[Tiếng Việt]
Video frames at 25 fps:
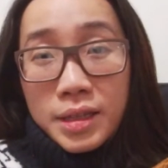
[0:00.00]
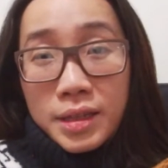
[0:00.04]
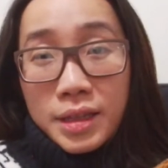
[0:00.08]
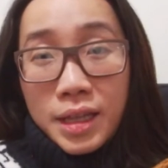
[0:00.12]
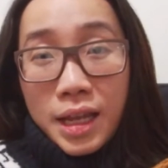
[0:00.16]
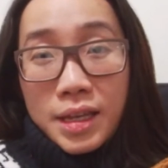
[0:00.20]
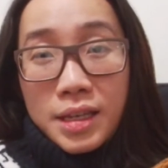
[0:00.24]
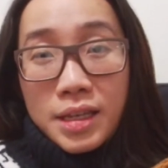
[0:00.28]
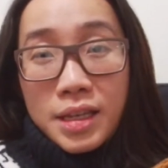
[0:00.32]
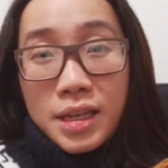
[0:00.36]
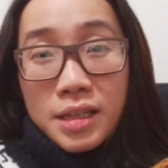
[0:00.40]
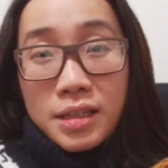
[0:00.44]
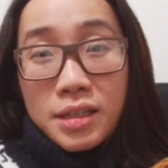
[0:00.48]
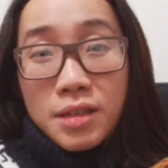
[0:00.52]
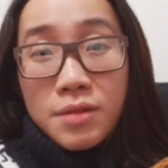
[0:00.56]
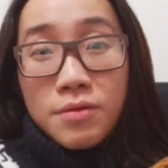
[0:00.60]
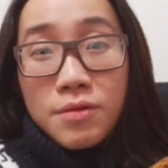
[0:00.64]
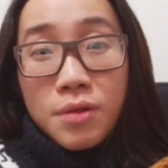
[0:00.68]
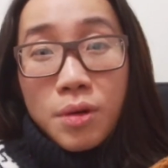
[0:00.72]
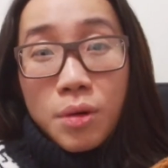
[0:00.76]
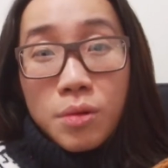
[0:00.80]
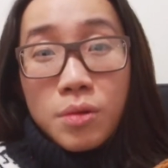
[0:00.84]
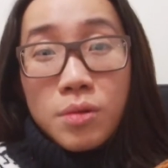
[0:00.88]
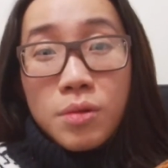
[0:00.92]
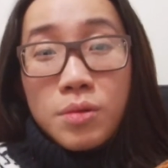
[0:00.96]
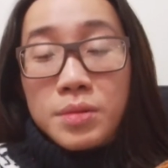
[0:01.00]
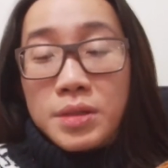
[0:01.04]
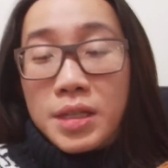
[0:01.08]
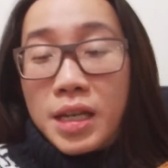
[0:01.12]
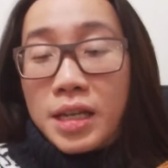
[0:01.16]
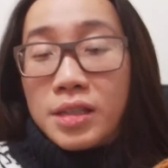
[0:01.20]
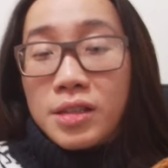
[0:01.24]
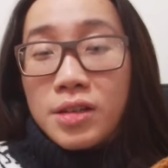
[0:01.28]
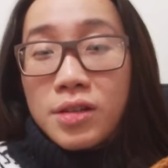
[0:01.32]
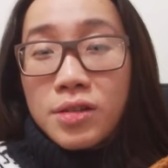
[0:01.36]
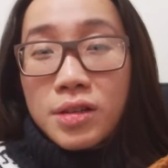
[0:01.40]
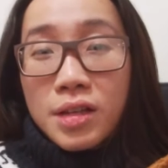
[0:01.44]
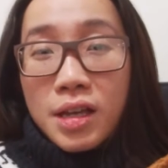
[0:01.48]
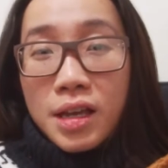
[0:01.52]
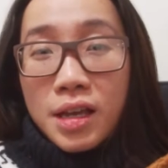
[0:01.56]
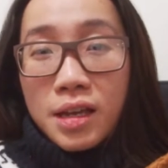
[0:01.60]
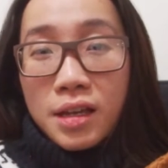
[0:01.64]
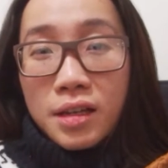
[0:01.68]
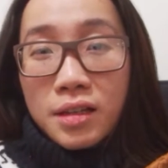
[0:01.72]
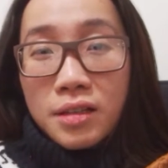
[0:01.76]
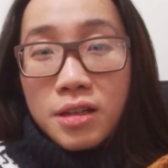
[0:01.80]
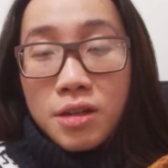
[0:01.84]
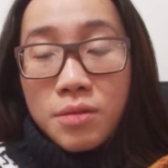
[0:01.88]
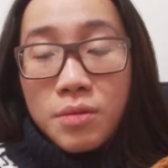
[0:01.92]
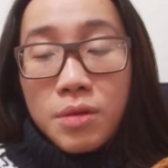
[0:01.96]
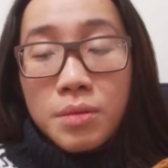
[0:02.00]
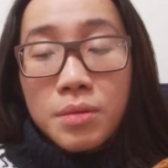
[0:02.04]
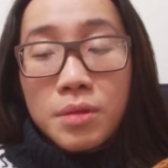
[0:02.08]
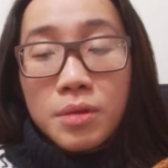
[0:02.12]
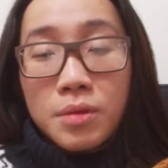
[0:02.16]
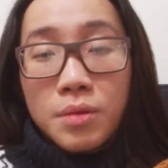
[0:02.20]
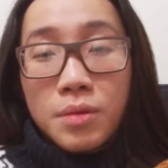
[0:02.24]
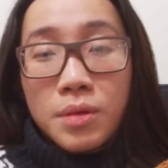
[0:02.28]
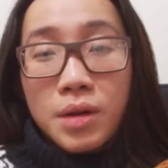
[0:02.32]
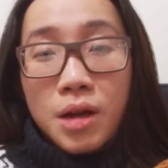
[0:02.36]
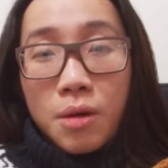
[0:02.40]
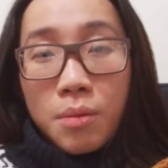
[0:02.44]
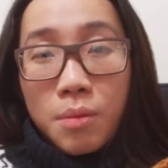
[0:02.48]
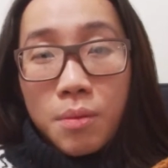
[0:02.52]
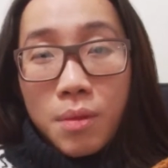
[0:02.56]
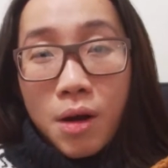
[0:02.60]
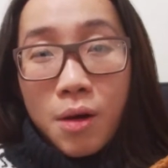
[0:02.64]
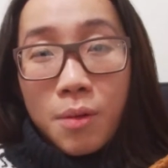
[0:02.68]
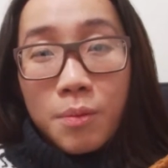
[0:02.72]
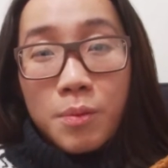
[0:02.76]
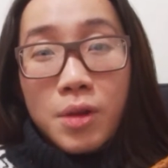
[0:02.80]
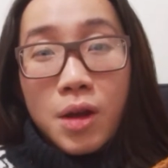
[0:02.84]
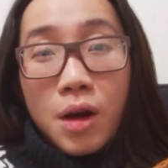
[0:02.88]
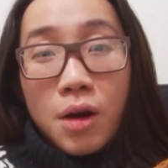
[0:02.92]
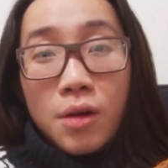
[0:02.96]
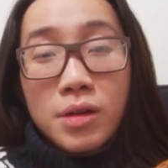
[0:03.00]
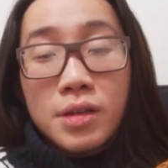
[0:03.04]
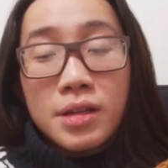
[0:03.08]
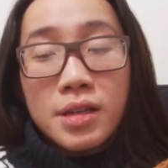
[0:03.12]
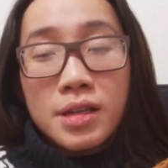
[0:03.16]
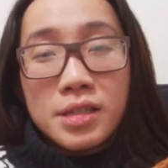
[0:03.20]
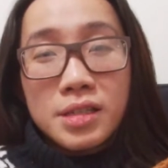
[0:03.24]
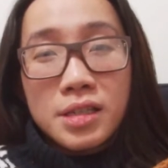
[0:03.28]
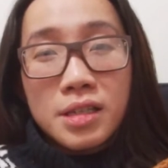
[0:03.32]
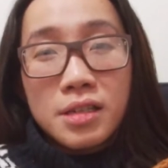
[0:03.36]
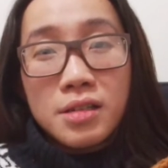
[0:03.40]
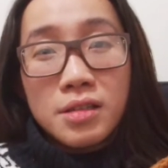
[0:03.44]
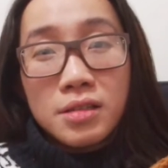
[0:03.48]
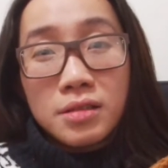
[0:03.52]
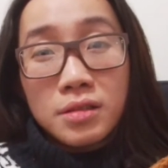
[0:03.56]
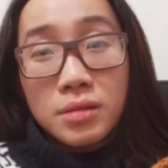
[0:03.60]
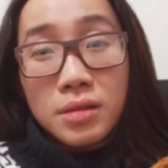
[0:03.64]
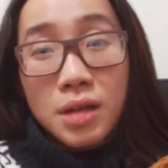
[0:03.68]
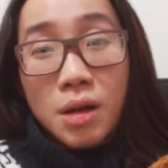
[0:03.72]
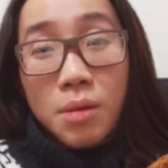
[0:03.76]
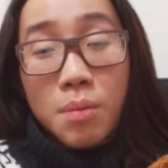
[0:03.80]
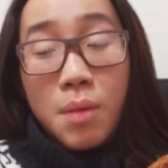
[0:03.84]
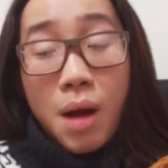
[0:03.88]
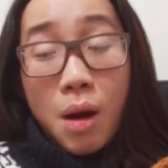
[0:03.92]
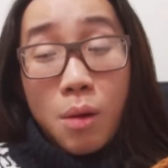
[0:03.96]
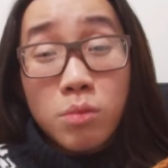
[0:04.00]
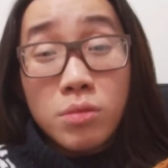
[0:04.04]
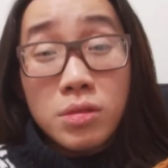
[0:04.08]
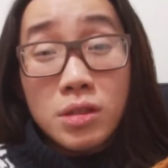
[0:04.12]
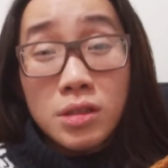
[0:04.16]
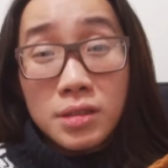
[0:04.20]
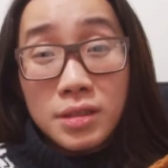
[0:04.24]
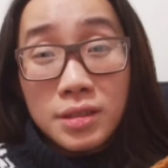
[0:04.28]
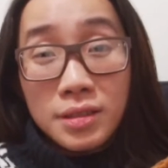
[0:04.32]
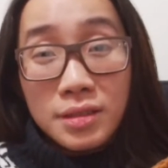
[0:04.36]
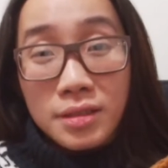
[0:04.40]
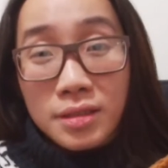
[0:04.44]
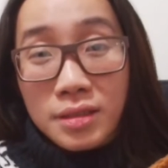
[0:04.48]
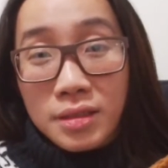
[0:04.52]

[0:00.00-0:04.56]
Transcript: tại vì chính phủ cũng sẽ cho tiền nếu mà mình muốn học mà học giỏi thì sẽ được học bổng nữa